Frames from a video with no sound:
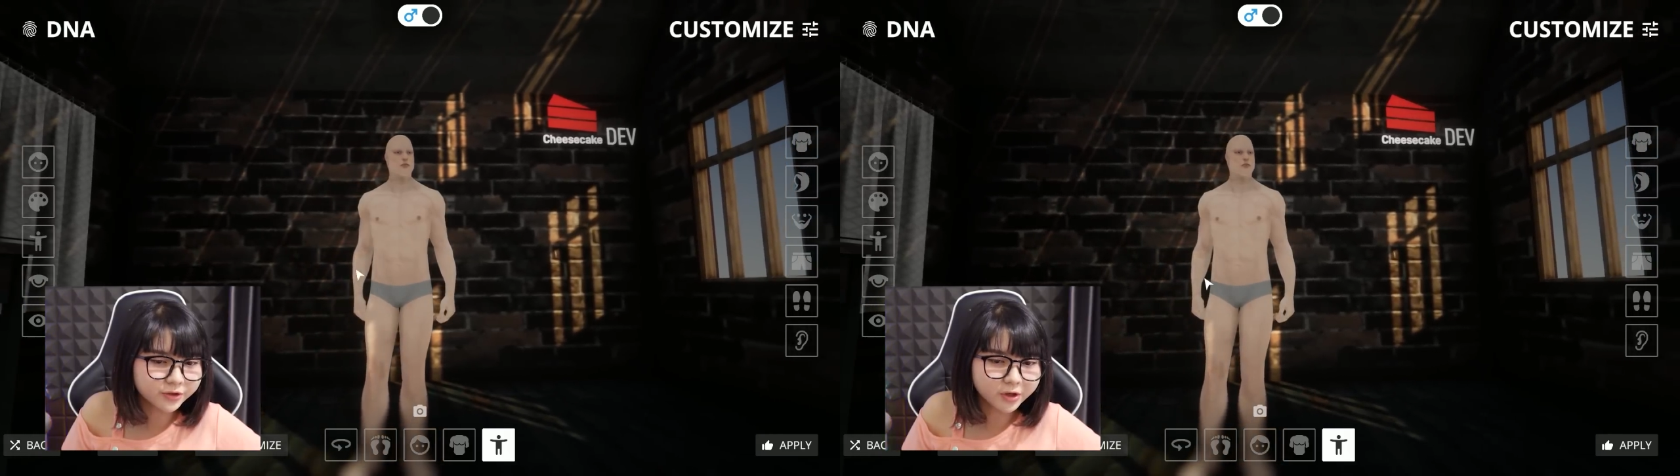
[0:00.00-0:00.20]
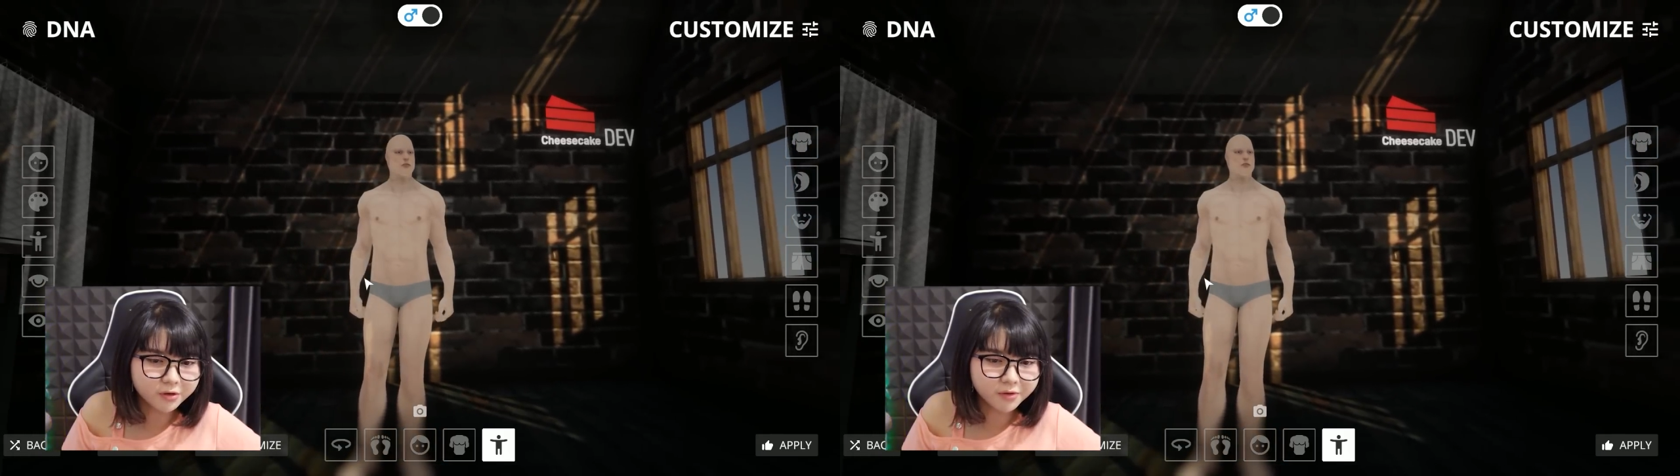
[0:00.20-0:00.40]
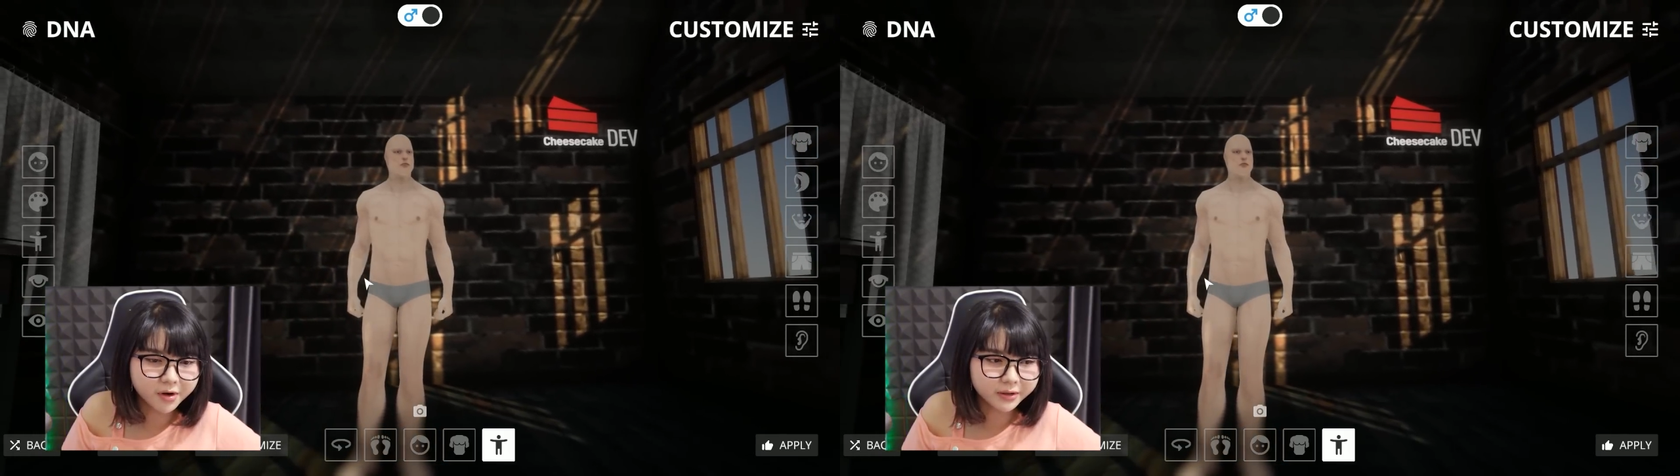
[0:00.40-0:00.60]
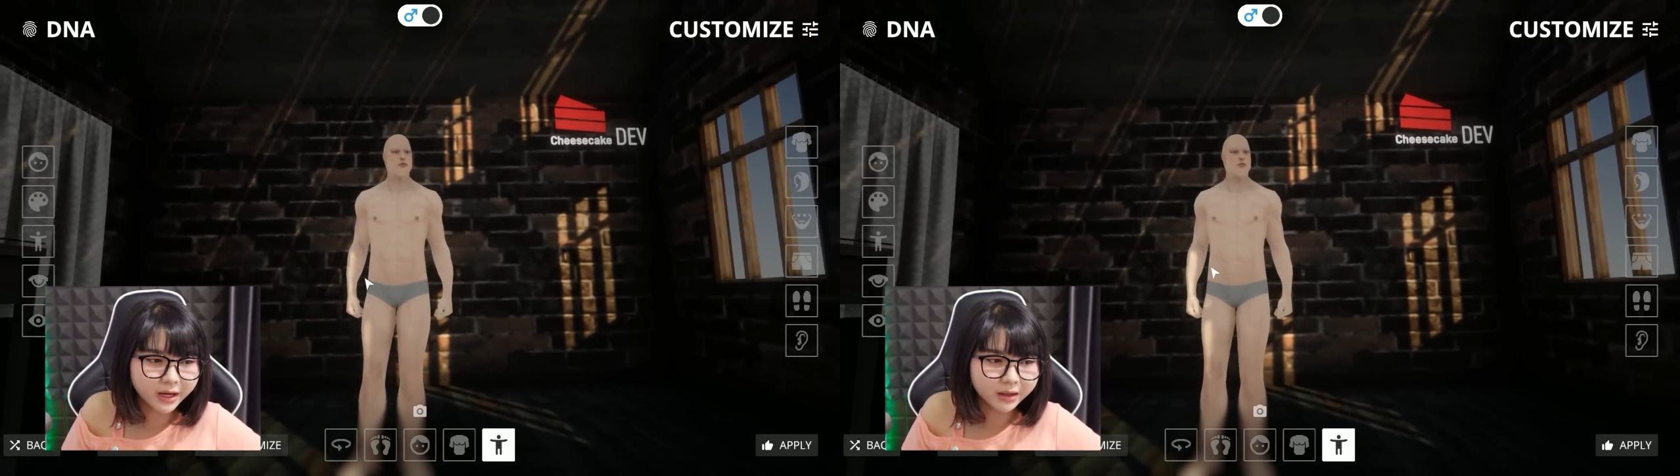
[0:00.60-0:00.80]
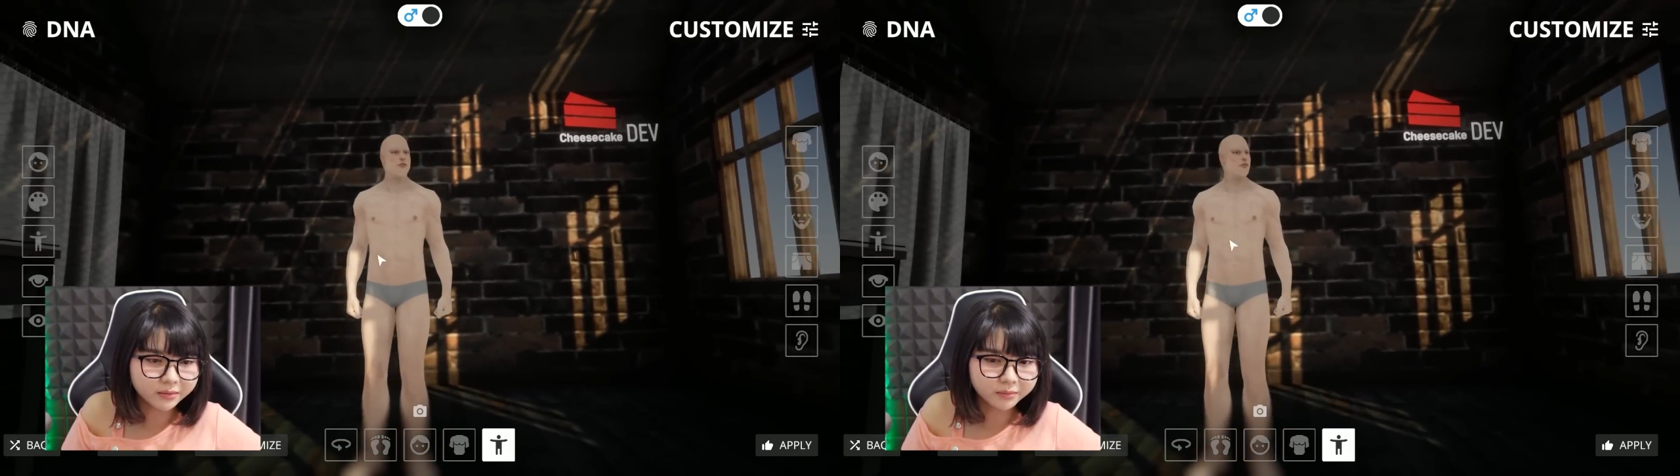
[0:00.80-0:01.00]
cowok
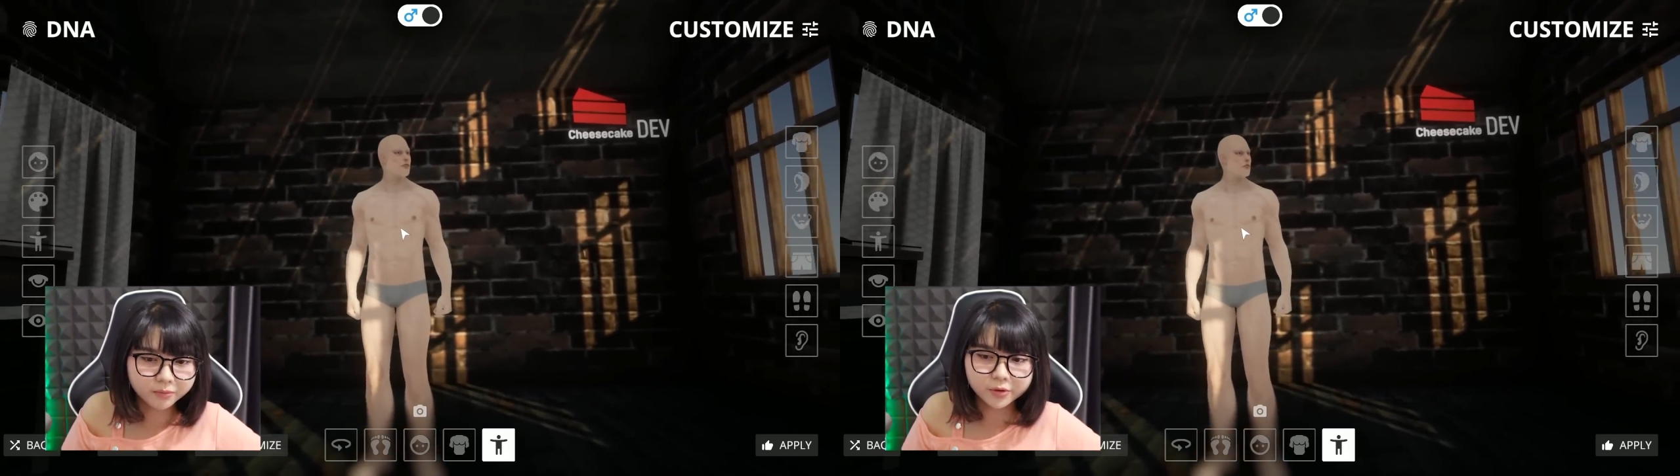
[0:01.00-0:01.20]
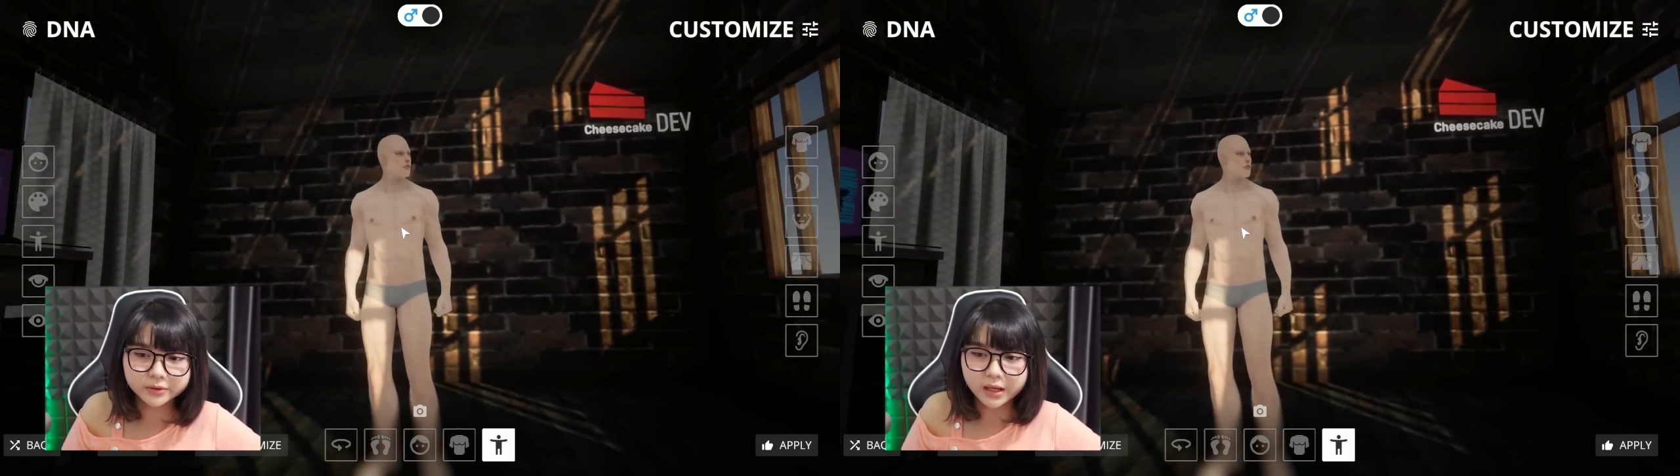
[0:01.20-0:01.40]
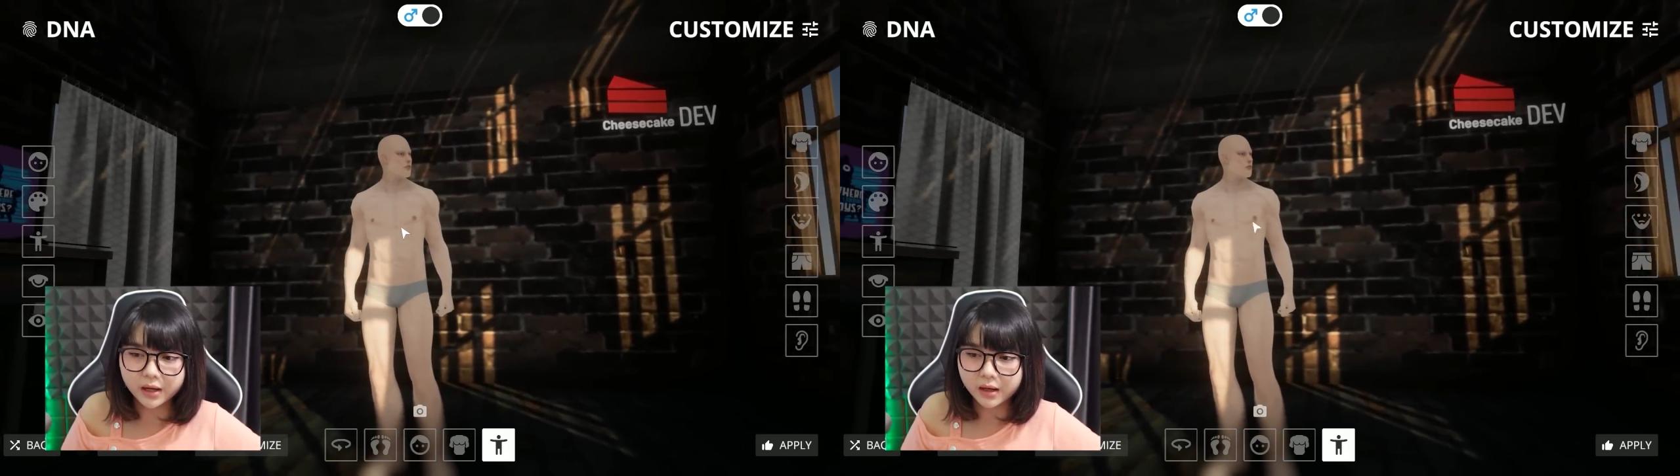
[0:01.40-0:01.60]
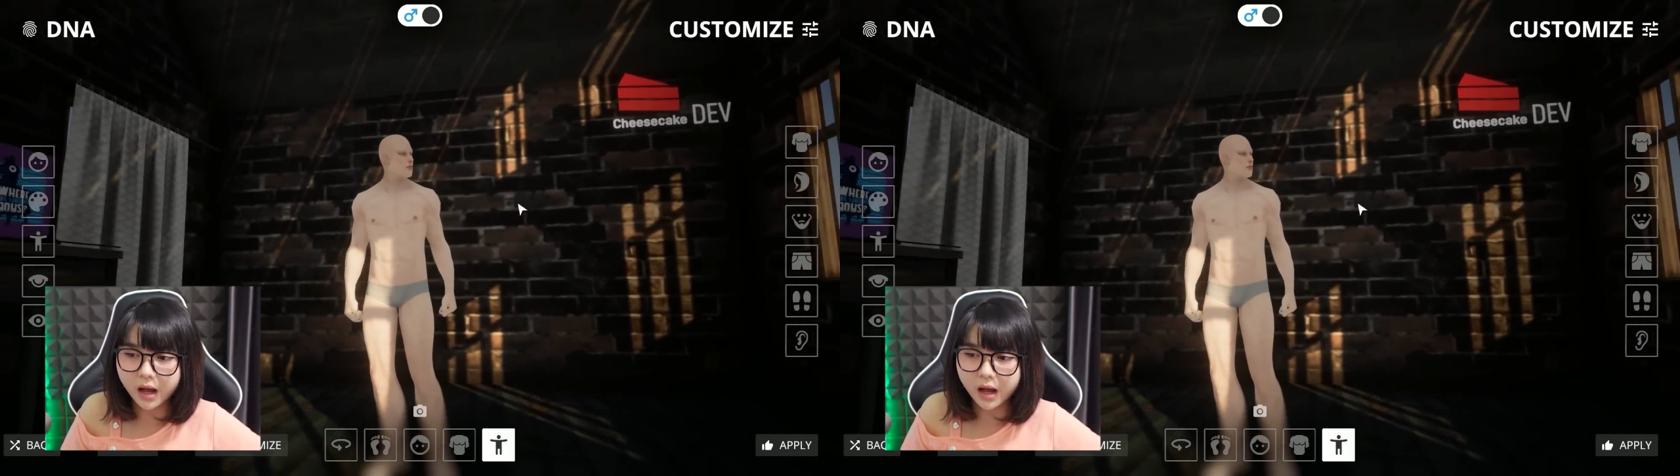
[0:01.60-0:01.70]
dan botak.